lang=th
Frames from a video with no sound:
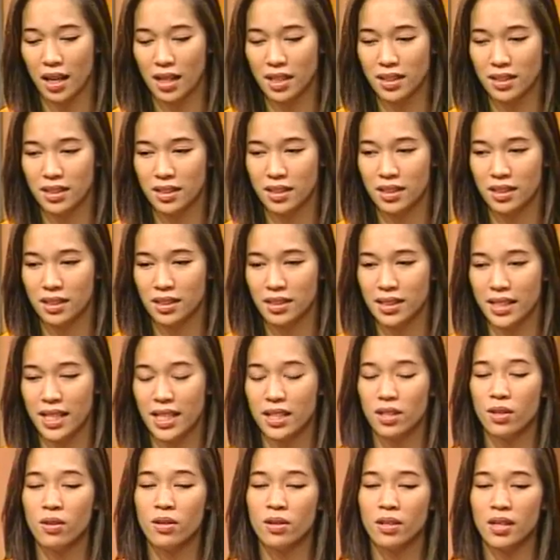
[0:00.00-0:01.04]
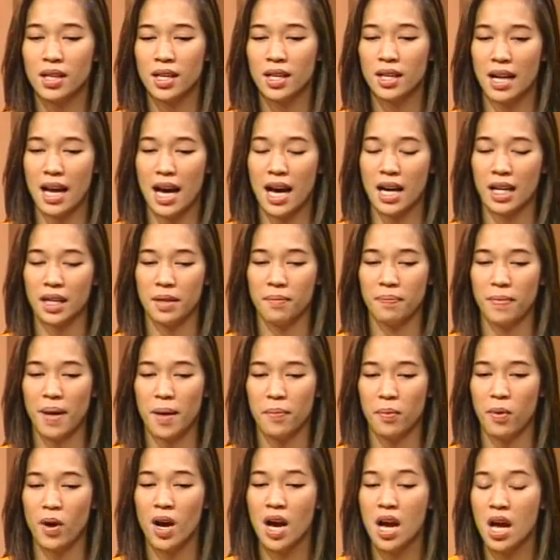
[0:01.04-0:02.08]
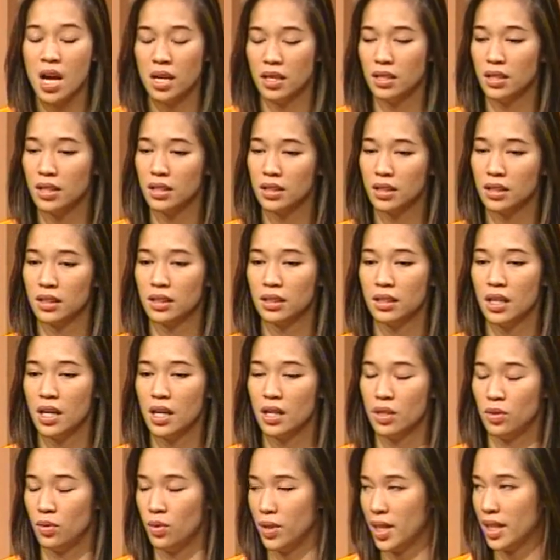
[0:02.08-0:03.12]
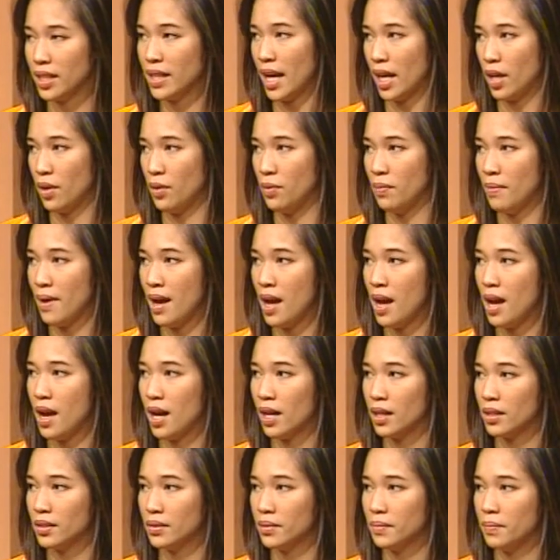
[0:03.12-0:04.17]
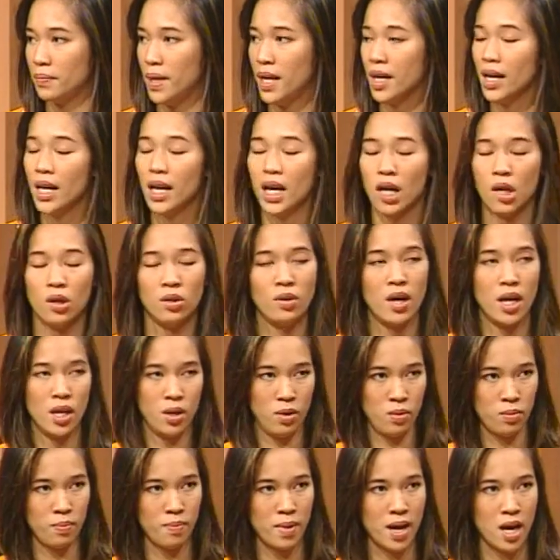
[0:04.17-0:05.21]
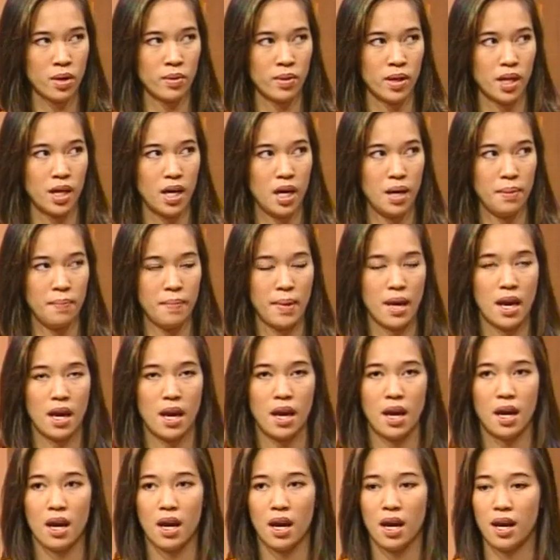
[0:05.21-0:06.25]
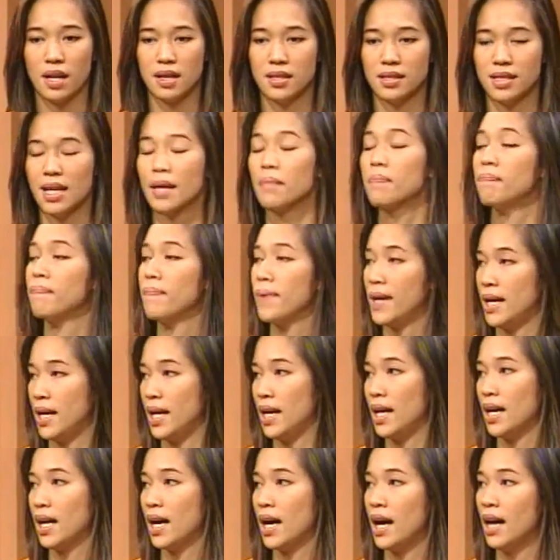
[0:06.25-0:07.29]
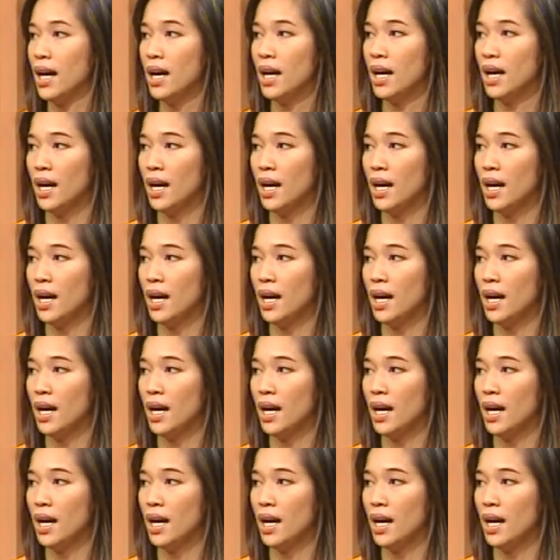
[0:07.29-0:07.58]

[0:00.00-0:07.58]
คือที่ต้องเลิกลากันไปเพราะหนึ่งหนูยังเด็กอยู่มาก พี่เขาอายุมากกว่าเมย์เจ็ดปีค่ะเจ็ด